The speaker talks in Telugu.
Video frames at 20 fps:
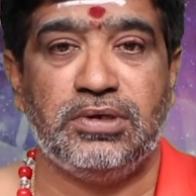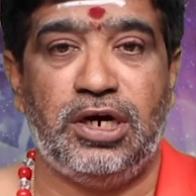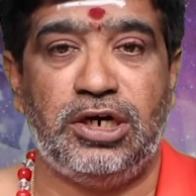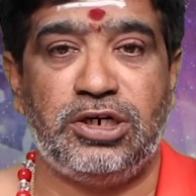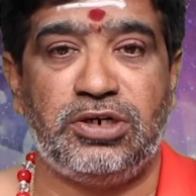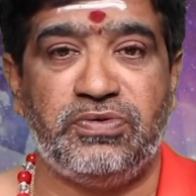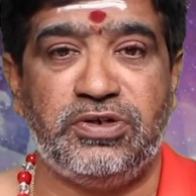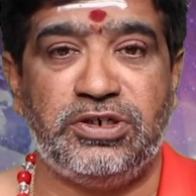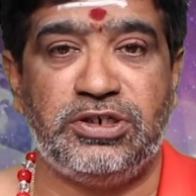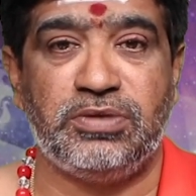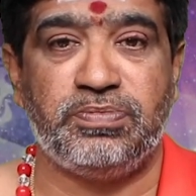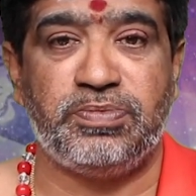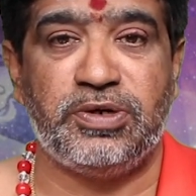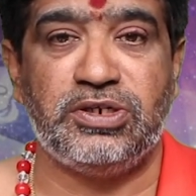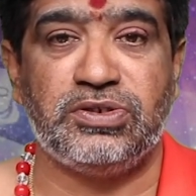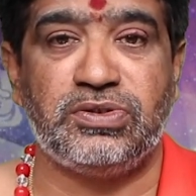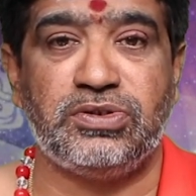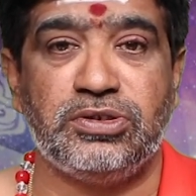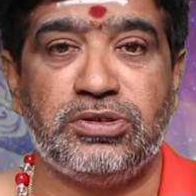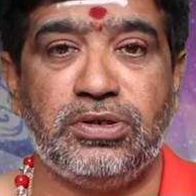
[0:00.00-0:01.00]
అటువంటి
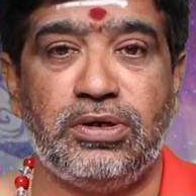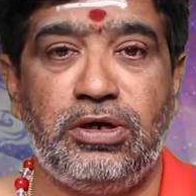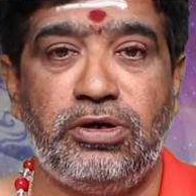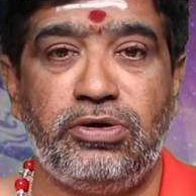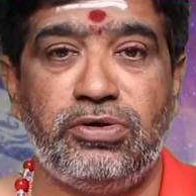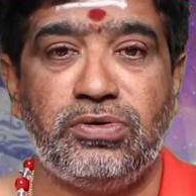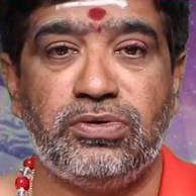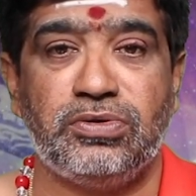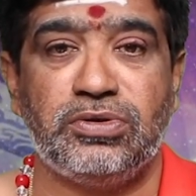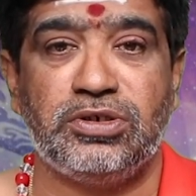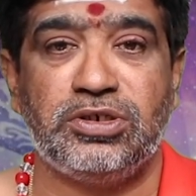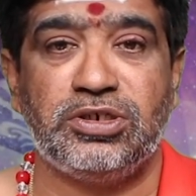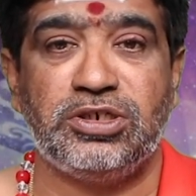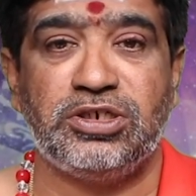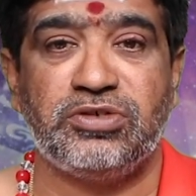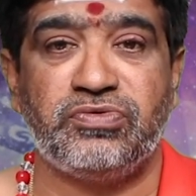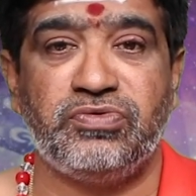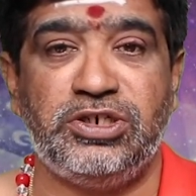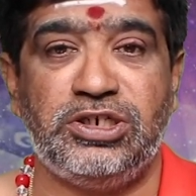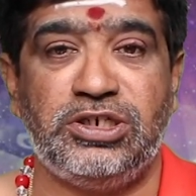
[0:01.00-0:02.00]
పరిస్థితుల్లో
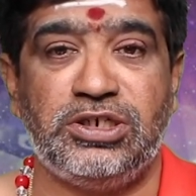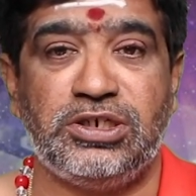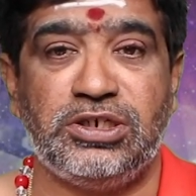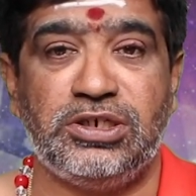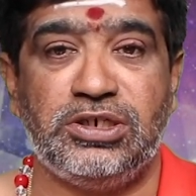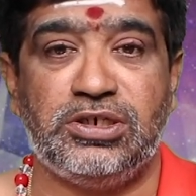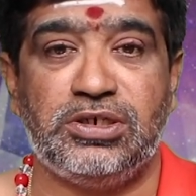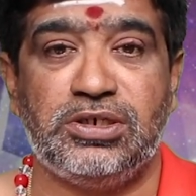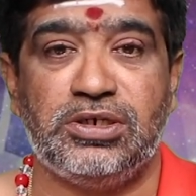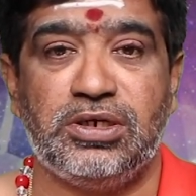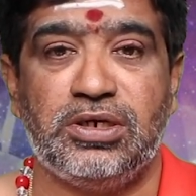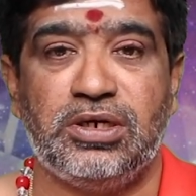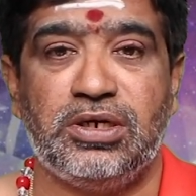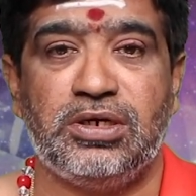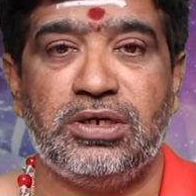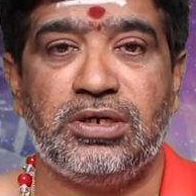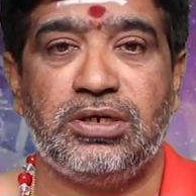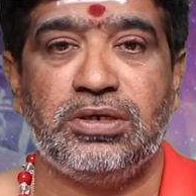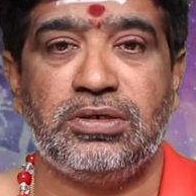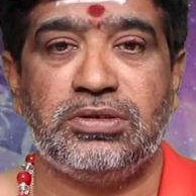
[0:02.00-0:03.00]
వీరికి
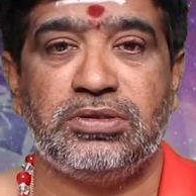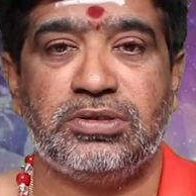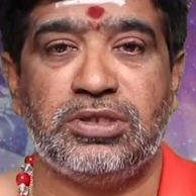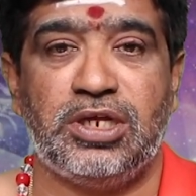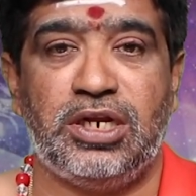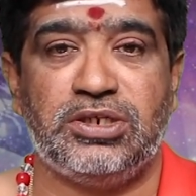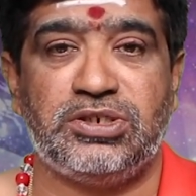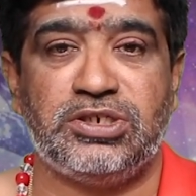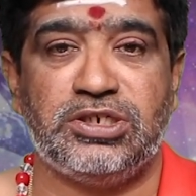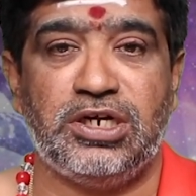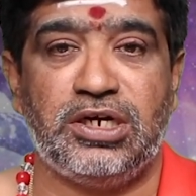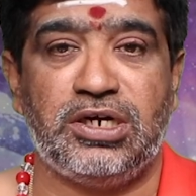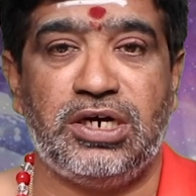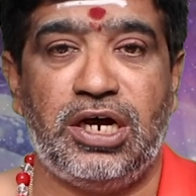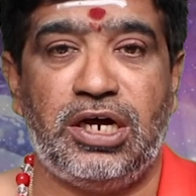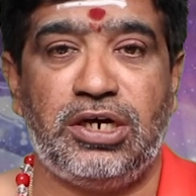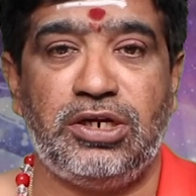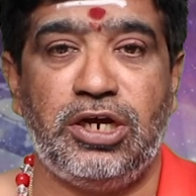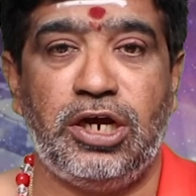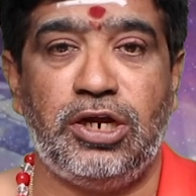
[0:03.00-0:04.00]
తలచిన
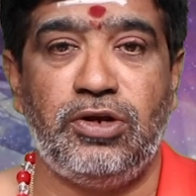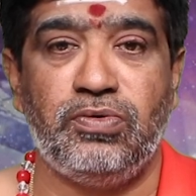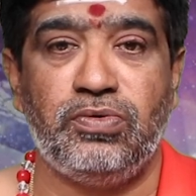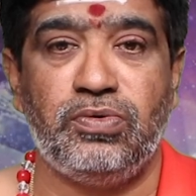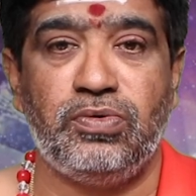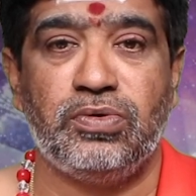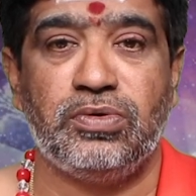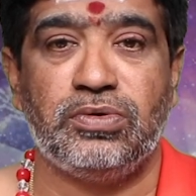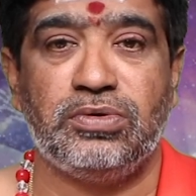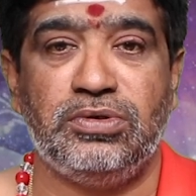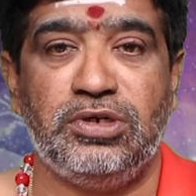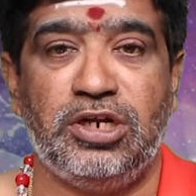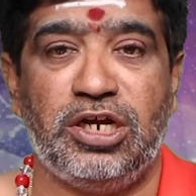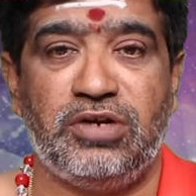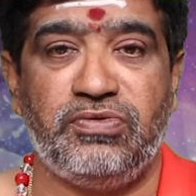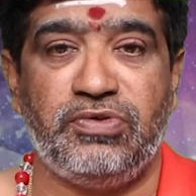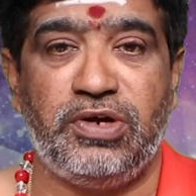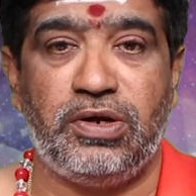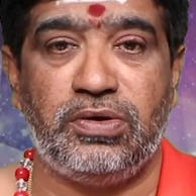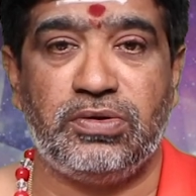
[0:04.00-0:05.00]
కార్యాలు
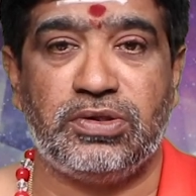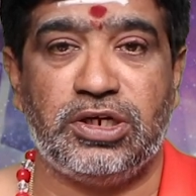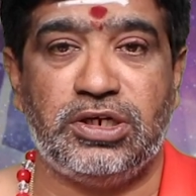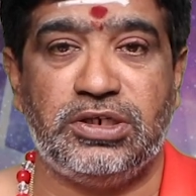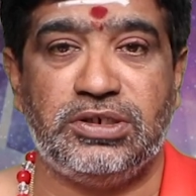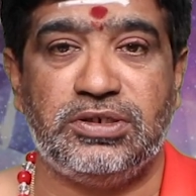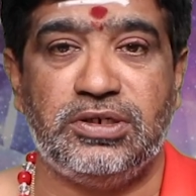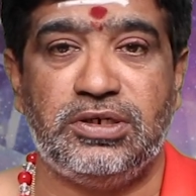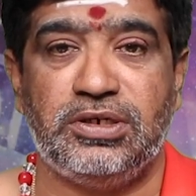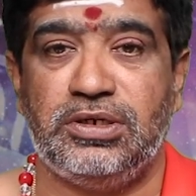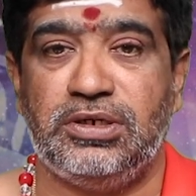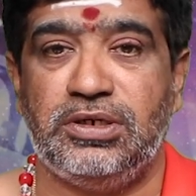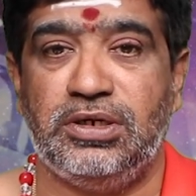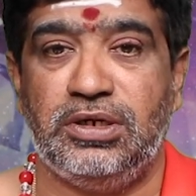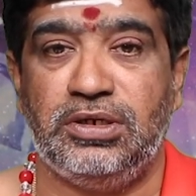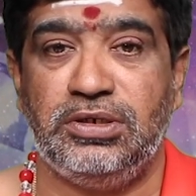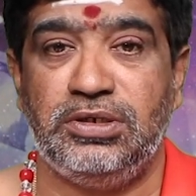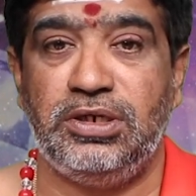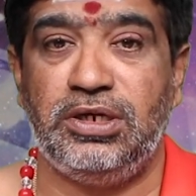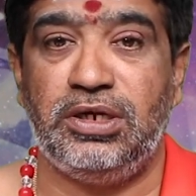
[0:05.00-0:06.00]
నెరవేరుతాయి
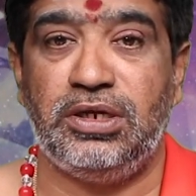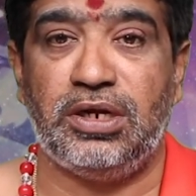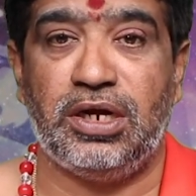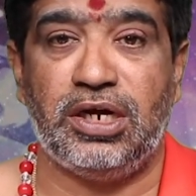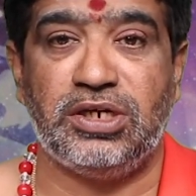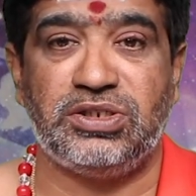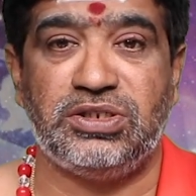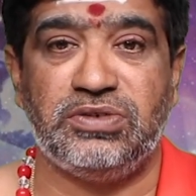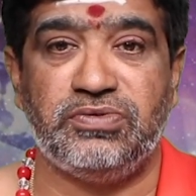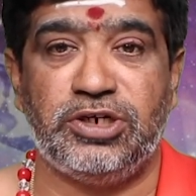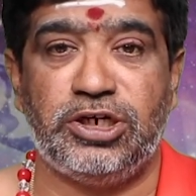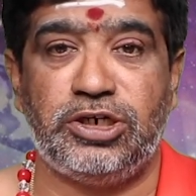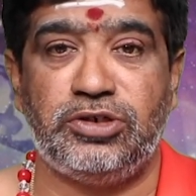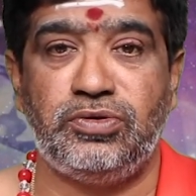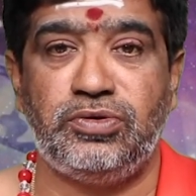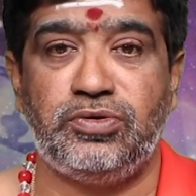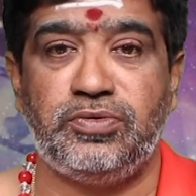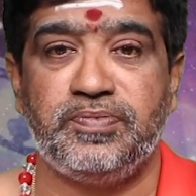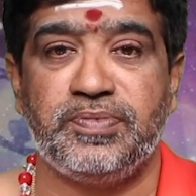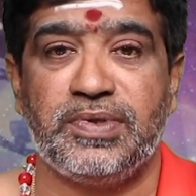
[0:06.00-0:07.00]
ఈ
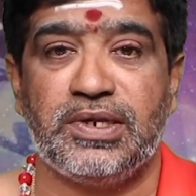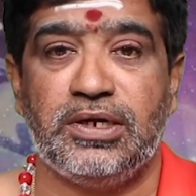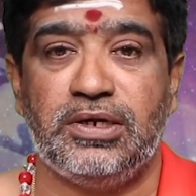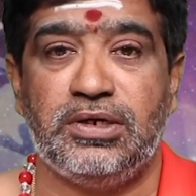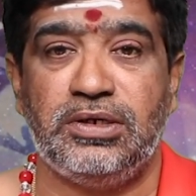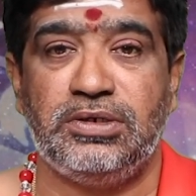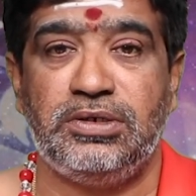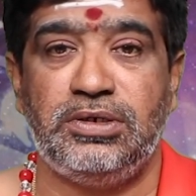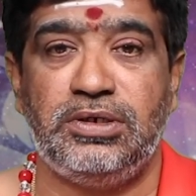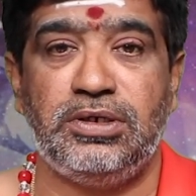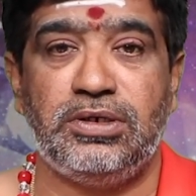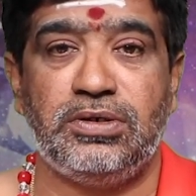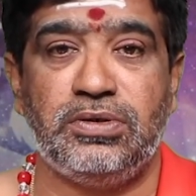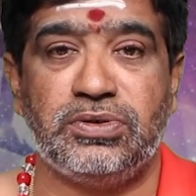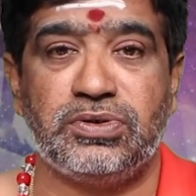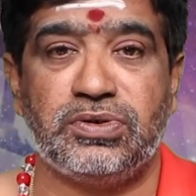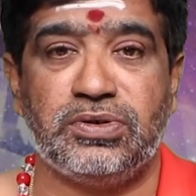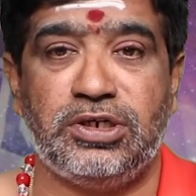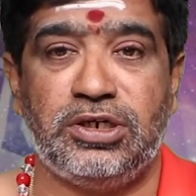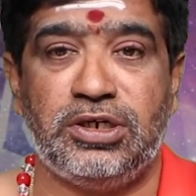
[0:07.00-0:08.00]
రాశివారు ఈ
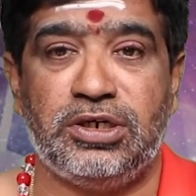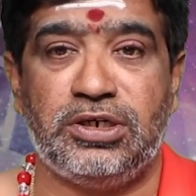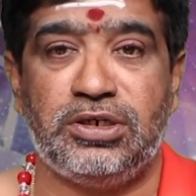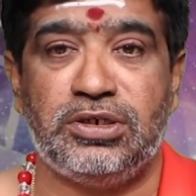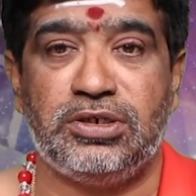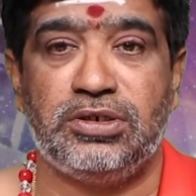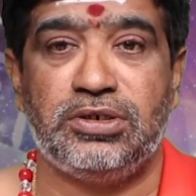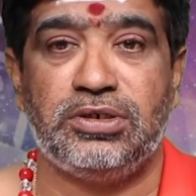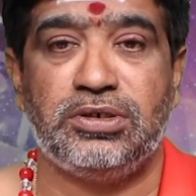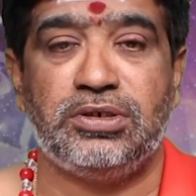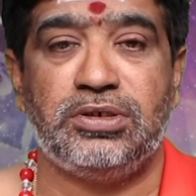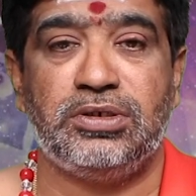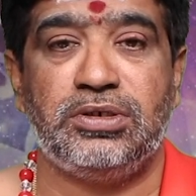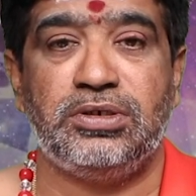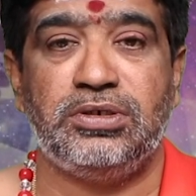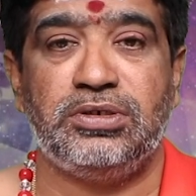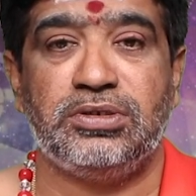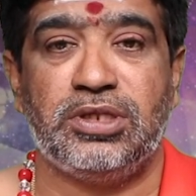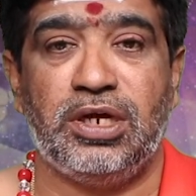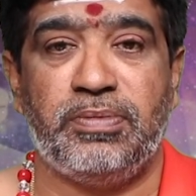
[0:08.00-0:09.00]
రోజున
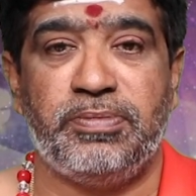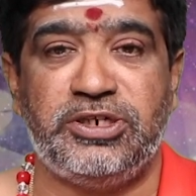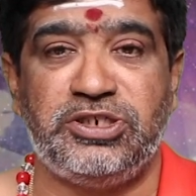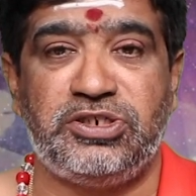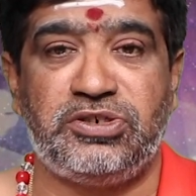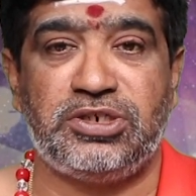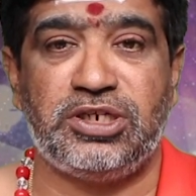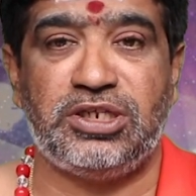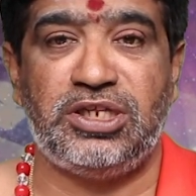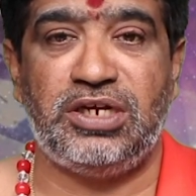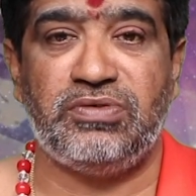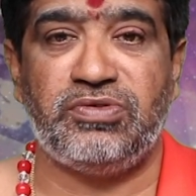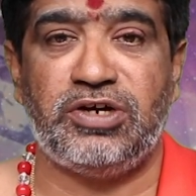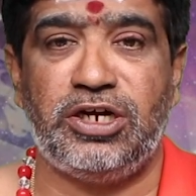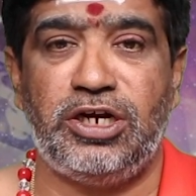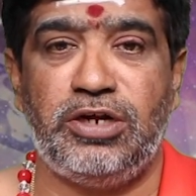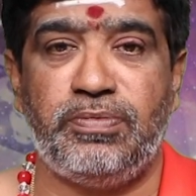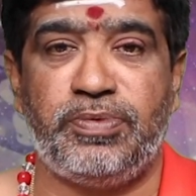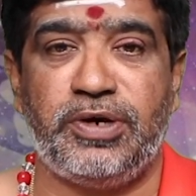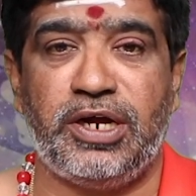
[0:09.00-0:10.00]
తమ
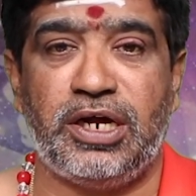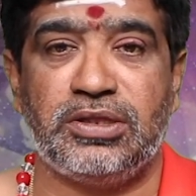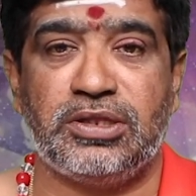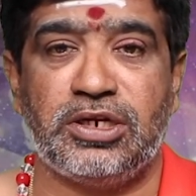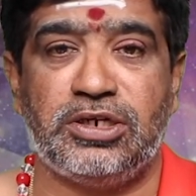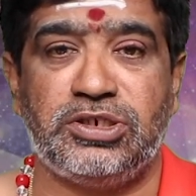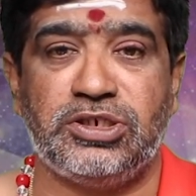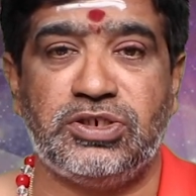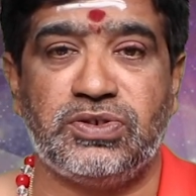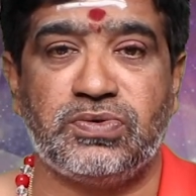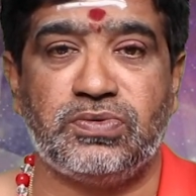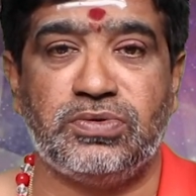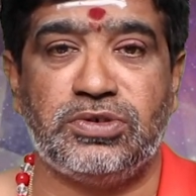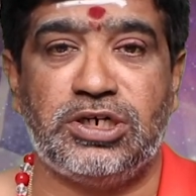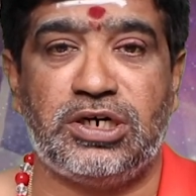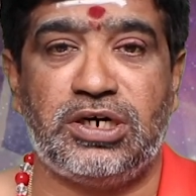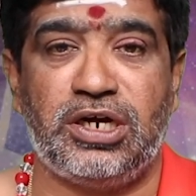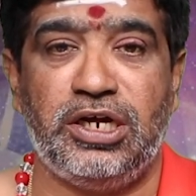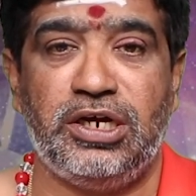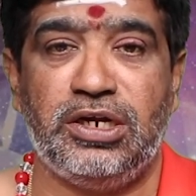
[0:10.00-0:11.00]
ఇష్టదైవాన్ని ప్రార్థన
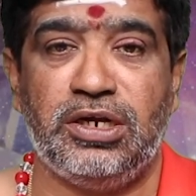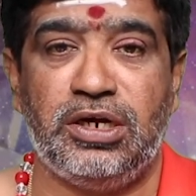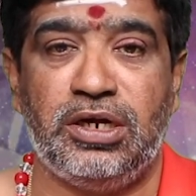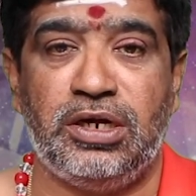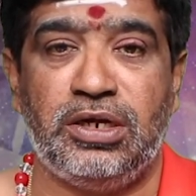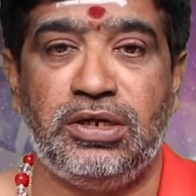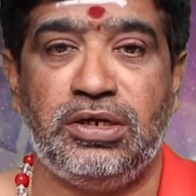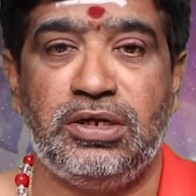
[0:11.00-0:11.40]
చేసుకున్నట్లయినా